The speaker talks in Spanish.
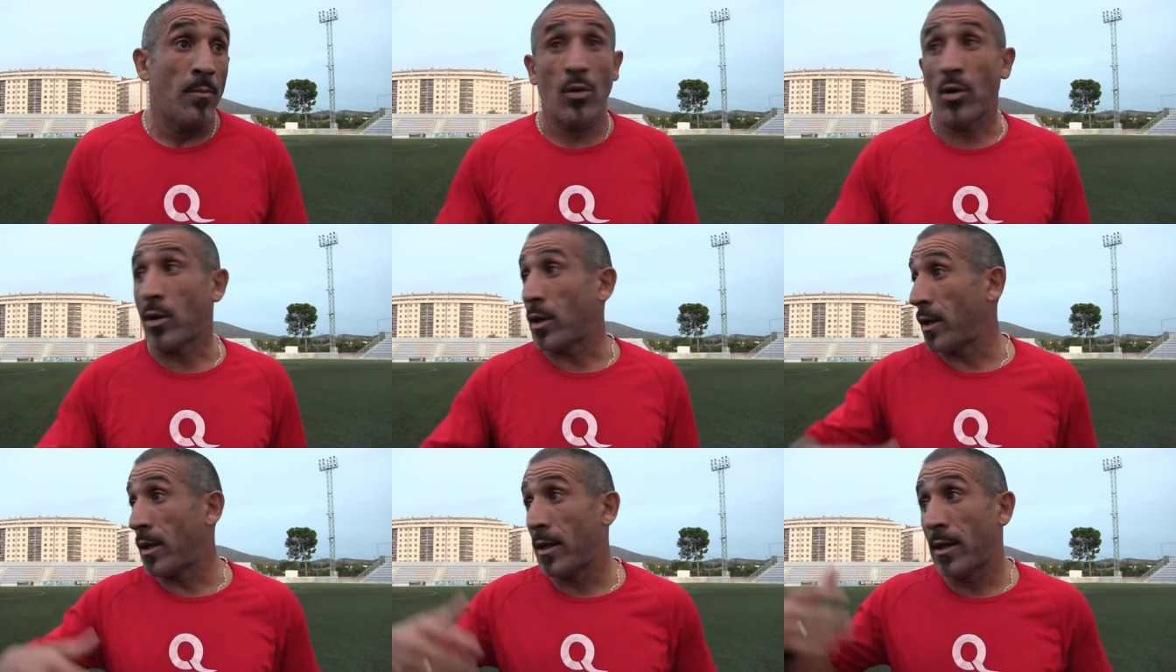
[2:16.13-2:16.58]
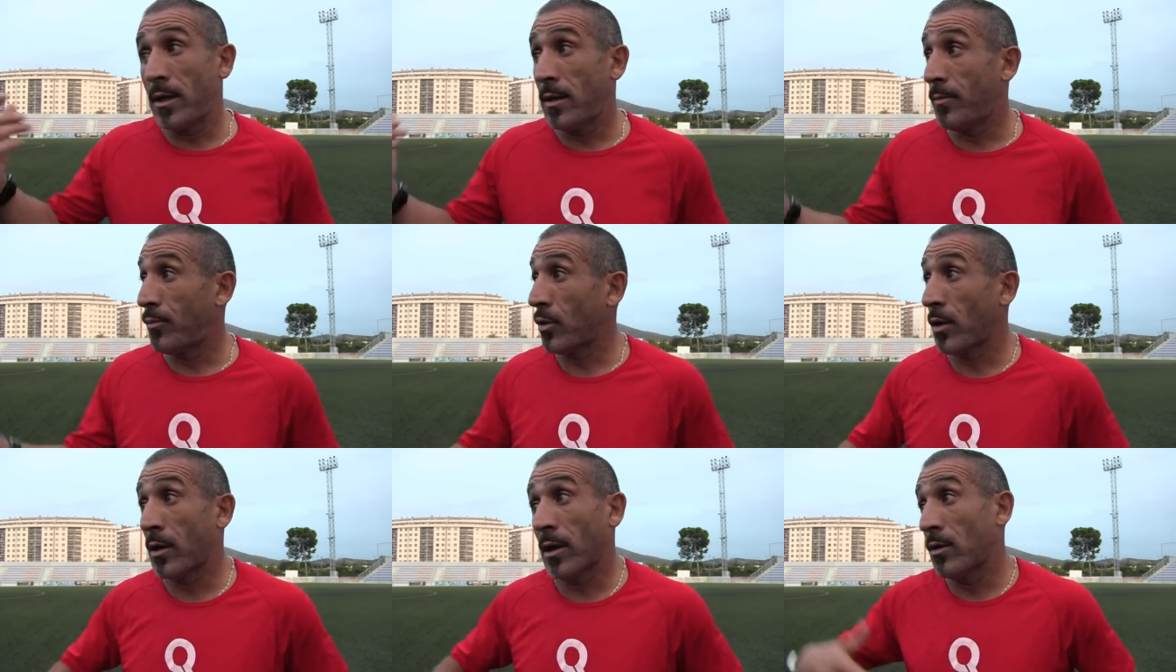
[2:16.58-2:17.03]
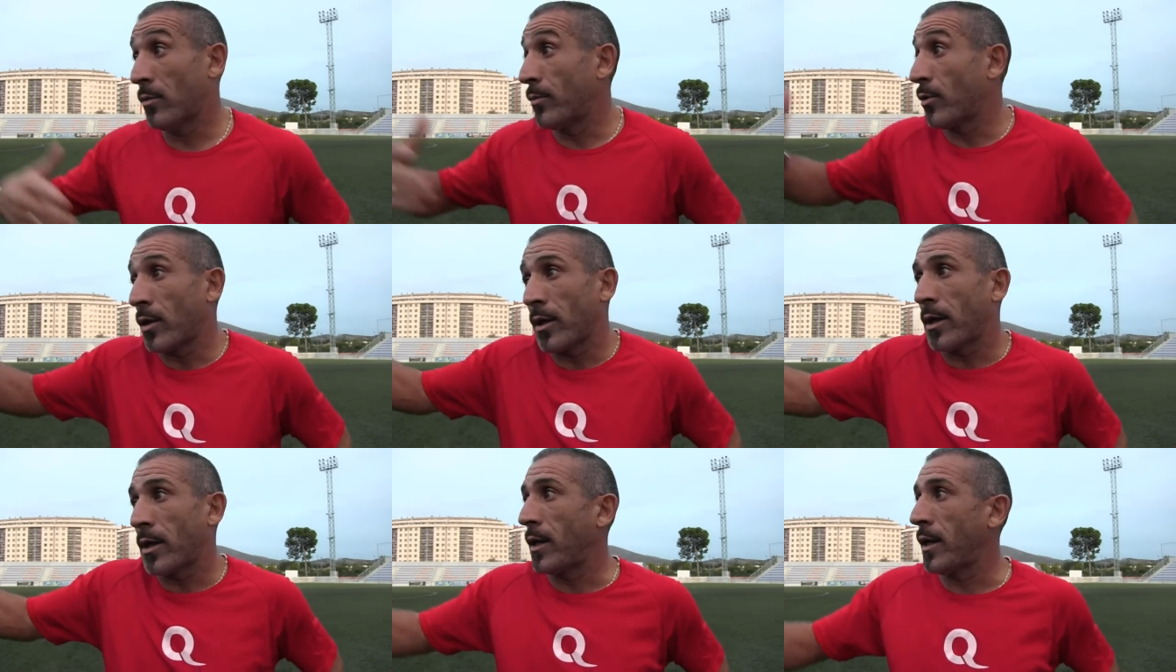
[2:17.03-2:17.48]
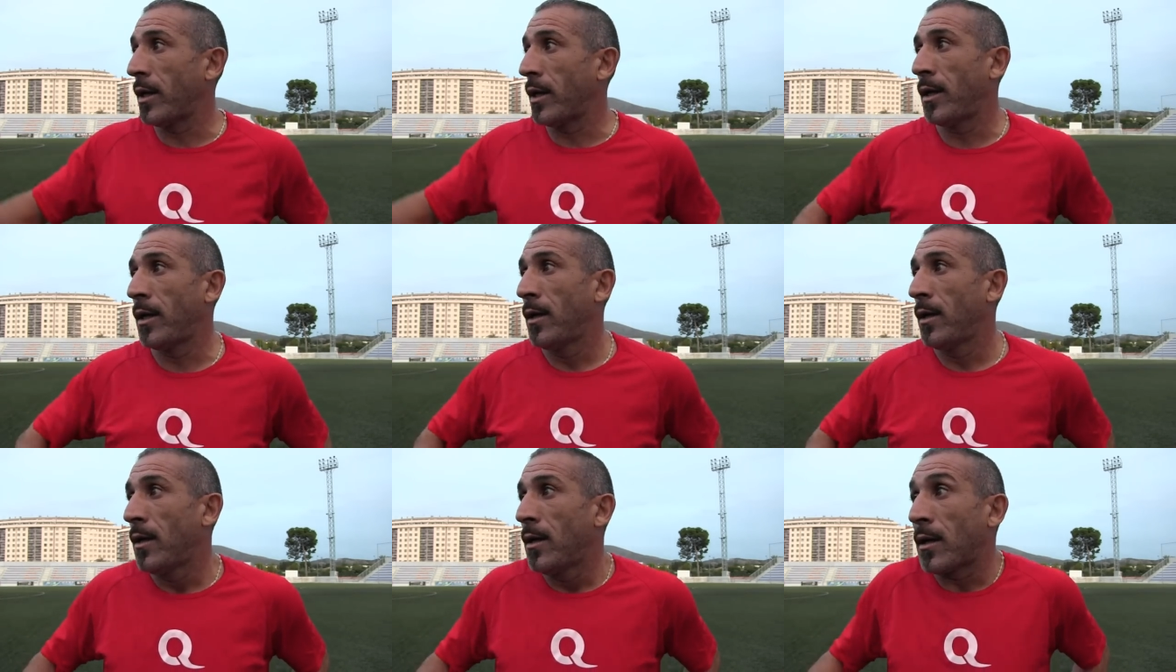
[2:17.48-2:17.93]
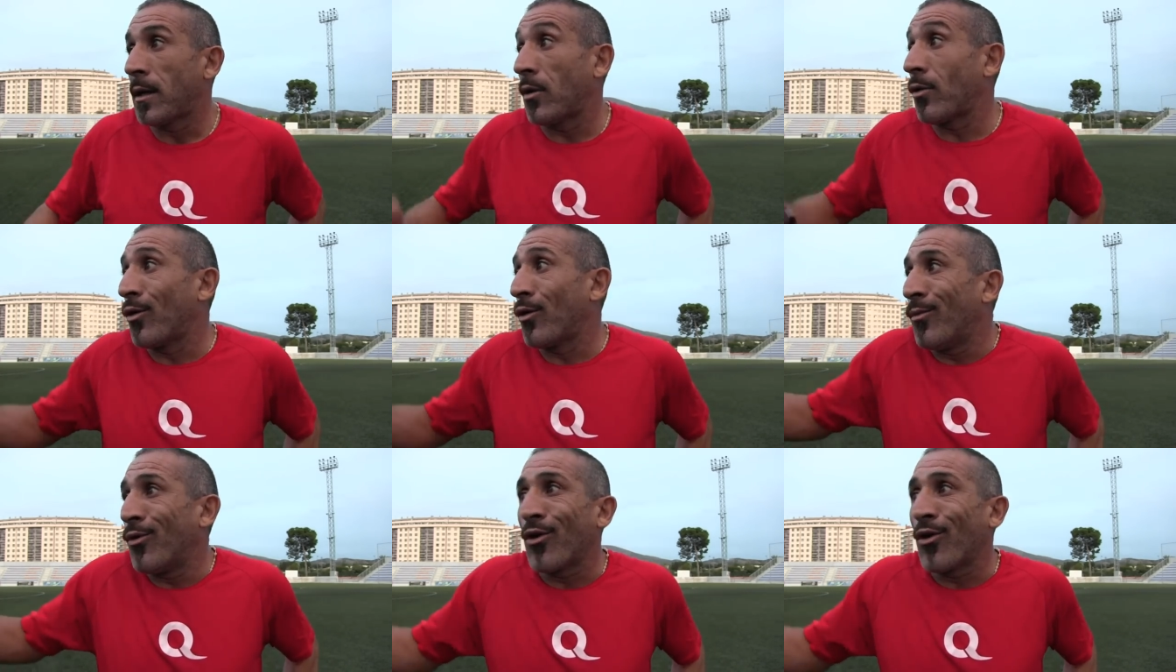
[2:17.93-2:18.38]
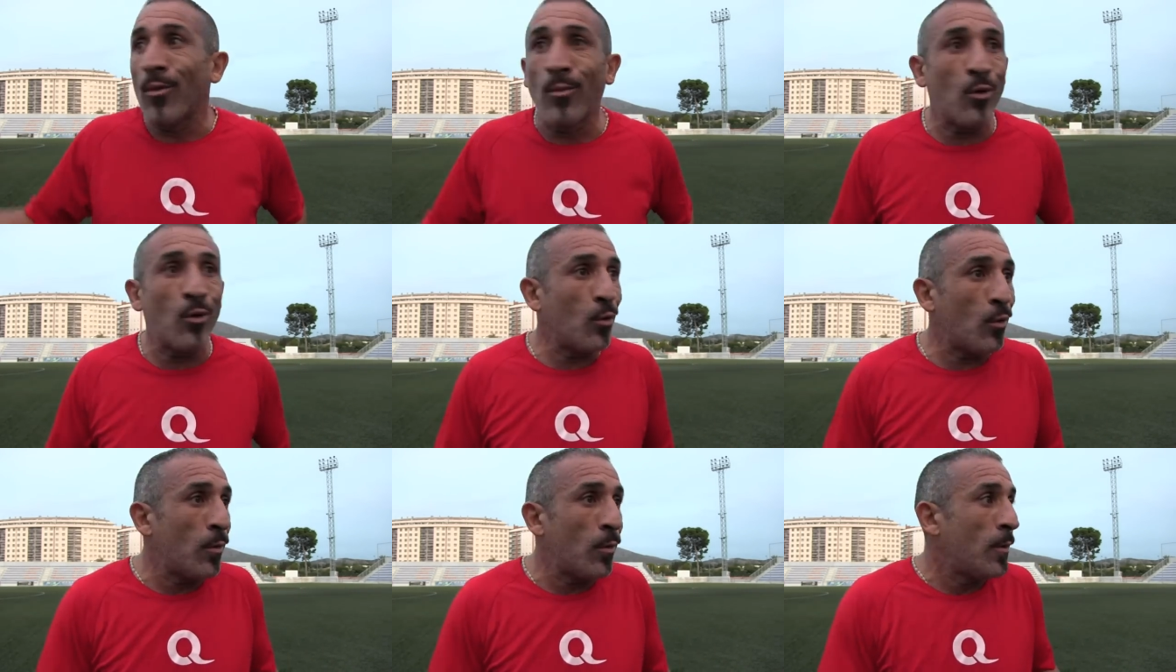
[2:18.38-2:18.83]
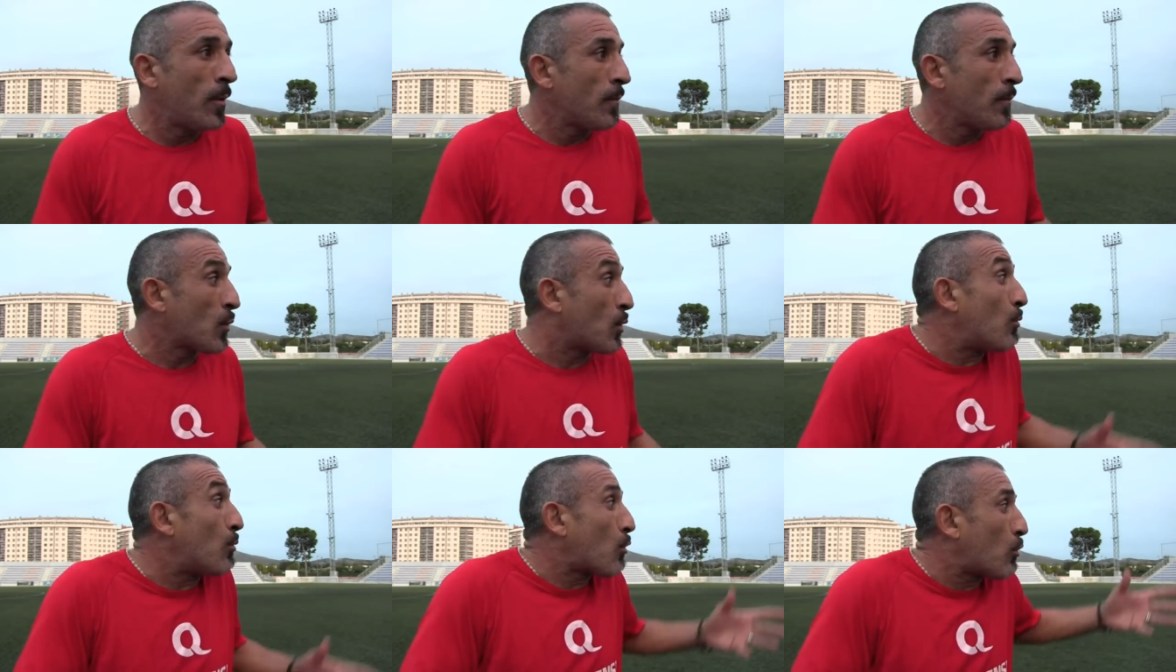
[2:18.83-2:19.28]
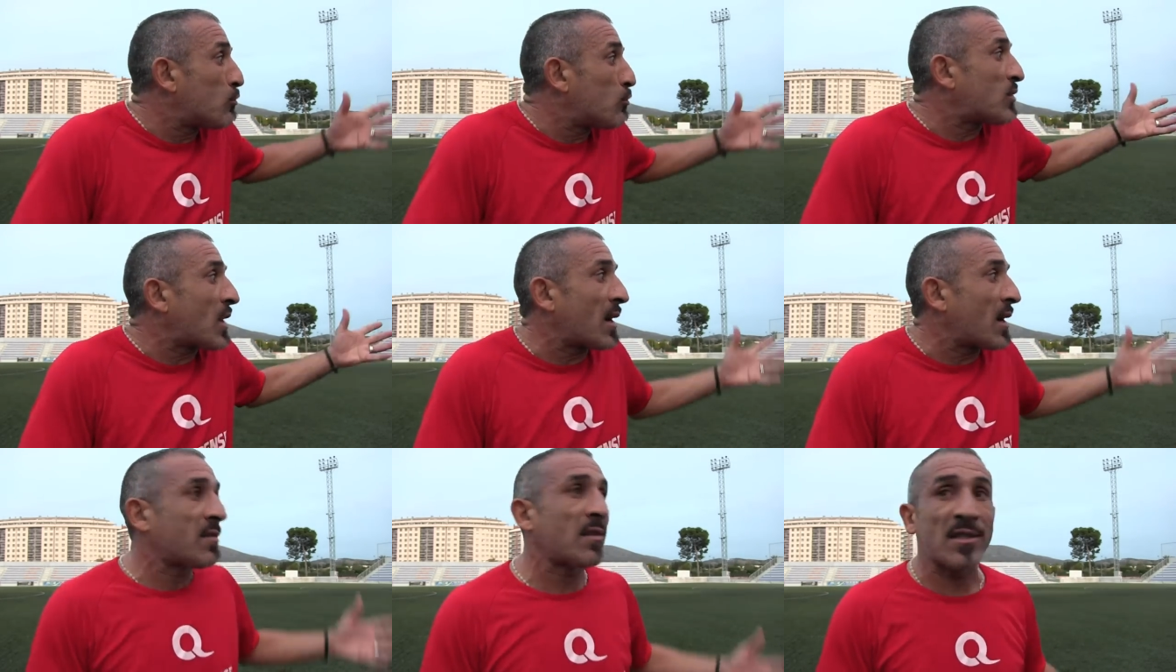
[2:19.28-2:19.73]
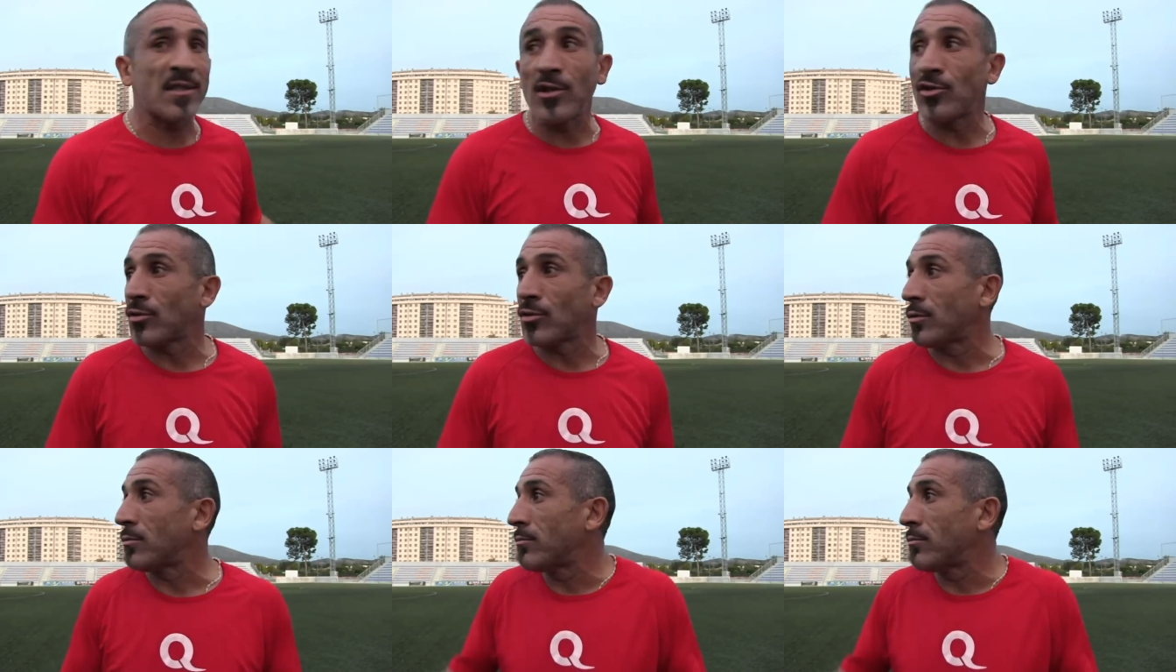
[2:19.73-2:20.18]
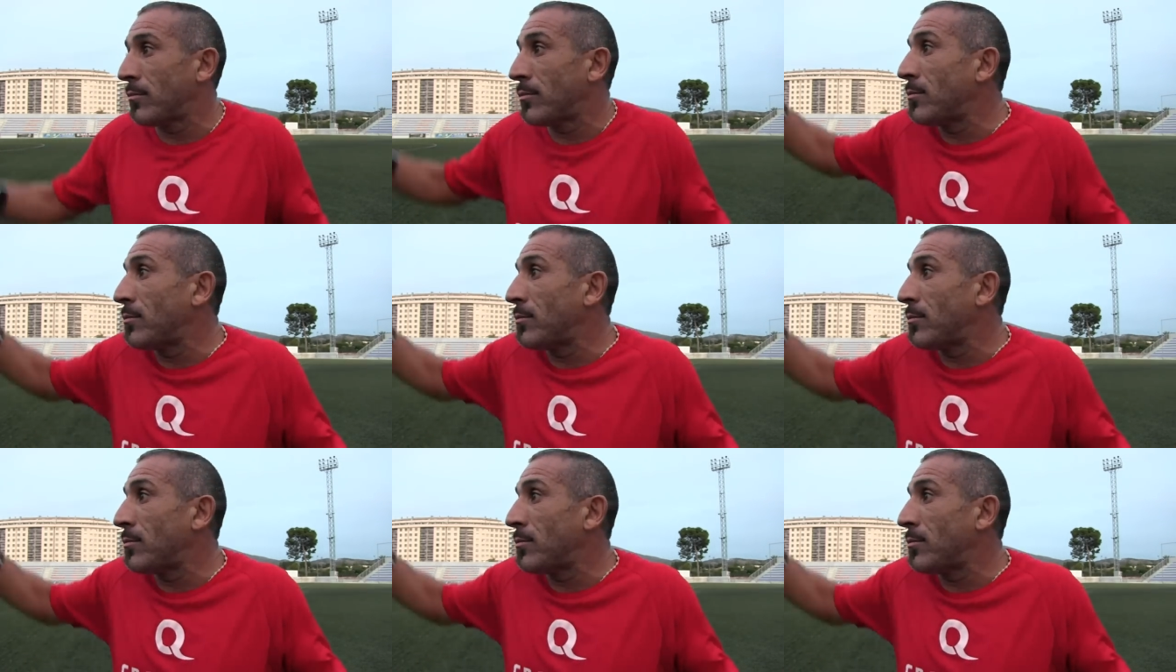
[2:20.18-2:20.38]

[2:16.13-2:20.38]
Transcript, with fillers: porque, claro, porque es que, claro, ¿cómo, cómo, cómo contrarrestas eso?